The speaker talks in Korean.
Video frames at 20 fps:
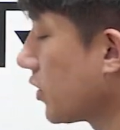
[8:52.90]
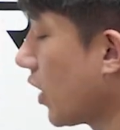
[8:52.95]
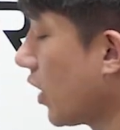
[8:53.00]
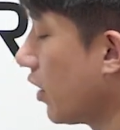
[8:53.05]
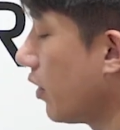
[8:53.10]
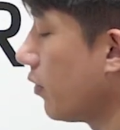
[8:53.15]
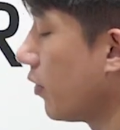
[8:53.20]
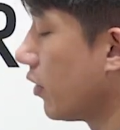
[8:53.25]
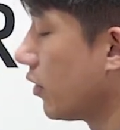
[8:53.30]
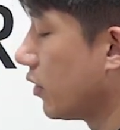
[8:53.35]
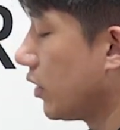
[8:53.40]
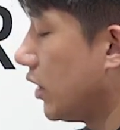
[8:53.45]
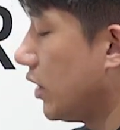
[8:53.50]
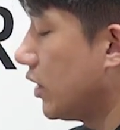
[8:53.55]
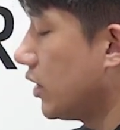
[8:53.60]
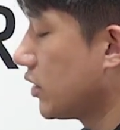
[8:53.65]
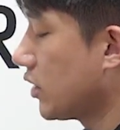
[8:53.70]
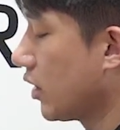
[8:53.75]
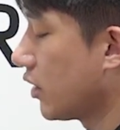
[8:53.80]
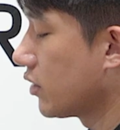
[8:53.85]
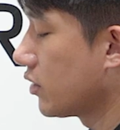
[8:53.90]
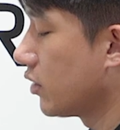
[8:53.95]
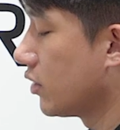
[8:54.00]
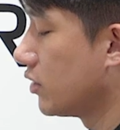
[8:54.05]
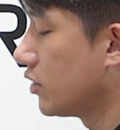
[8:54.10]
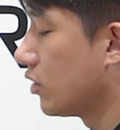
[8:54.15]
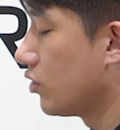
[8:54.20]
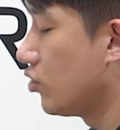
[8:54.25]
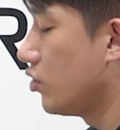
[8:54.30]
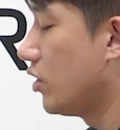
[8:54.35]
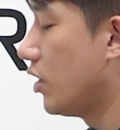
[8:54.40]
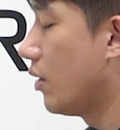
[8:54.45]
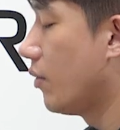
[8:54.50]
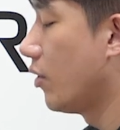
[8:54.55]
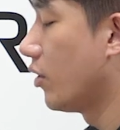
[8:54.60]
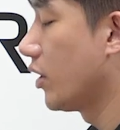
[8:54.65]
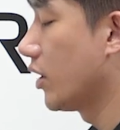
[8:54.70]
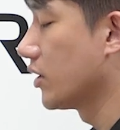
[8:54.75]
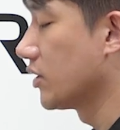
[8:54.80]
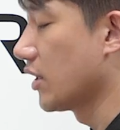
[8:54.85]
자르면 이 기장에서는 이제 뒤에
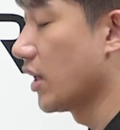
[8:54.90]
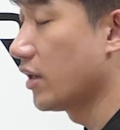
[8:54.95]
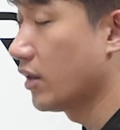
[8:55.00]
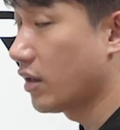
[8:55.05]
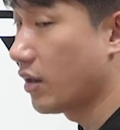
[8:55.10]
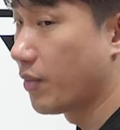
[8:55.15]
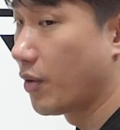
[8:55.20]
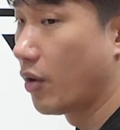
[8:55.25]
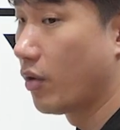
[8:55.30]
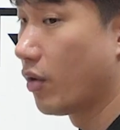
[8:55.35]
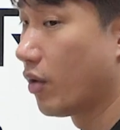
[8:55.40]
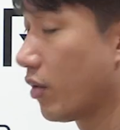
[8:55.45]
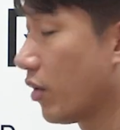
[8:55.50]
머리가 자를 게 별로